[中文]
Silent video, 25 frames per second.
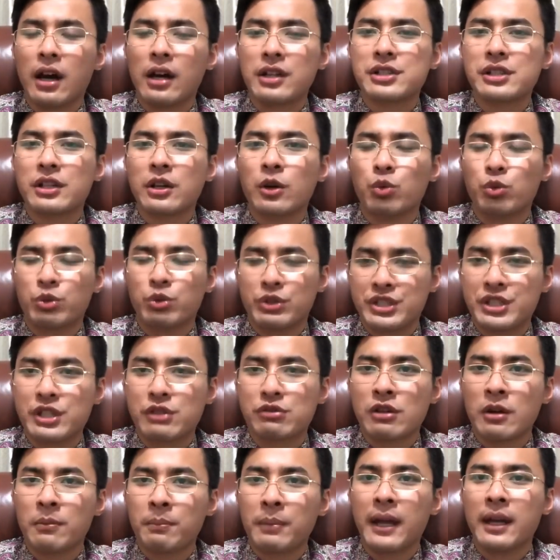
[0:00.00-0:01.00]
这个武器
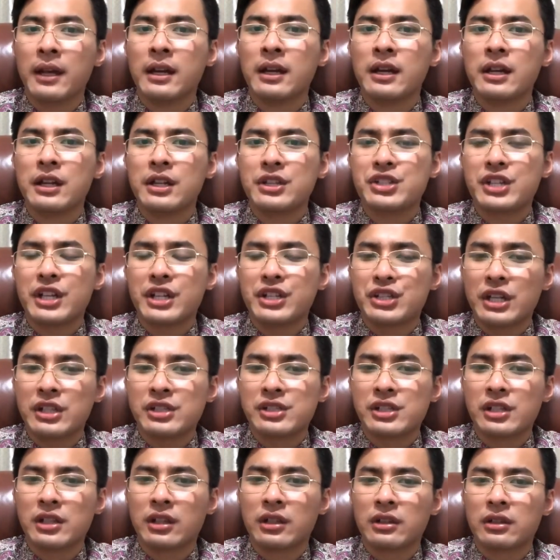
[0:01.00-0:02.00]
装备进行
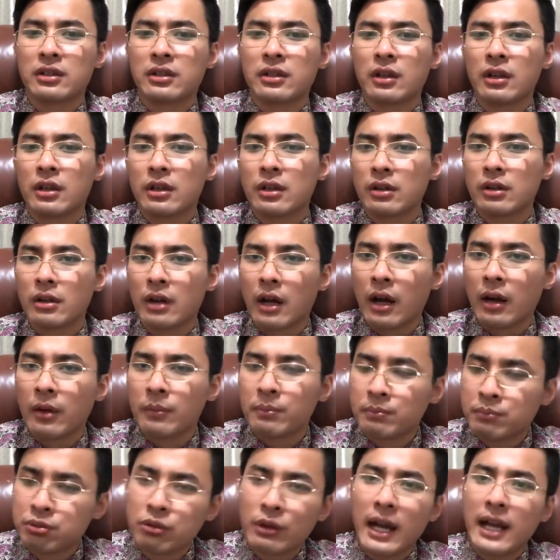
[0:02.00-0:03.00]
这个啊
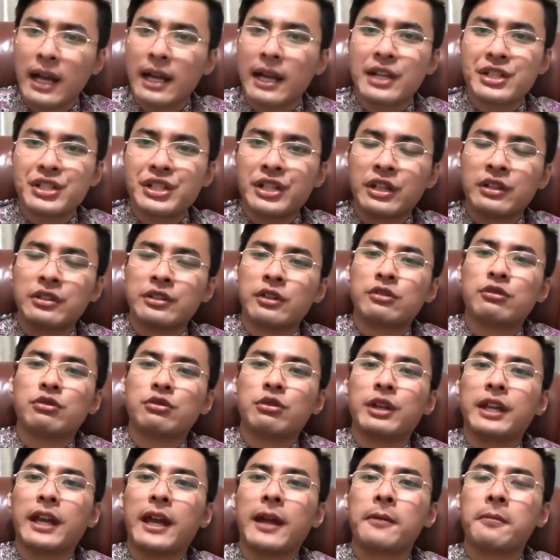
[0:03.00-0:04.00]
铺开来进行这个作
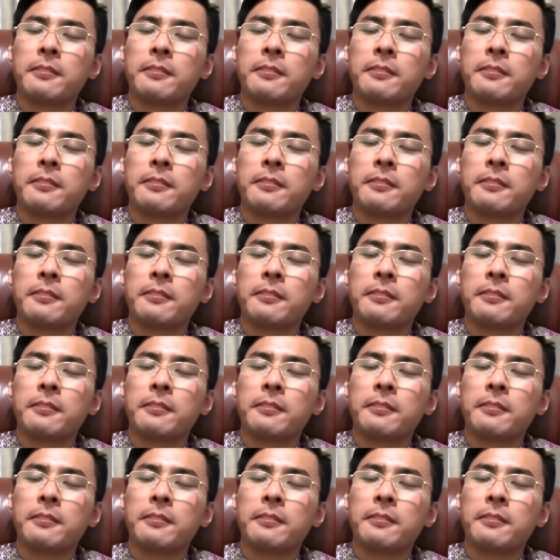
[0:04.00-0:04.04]
业。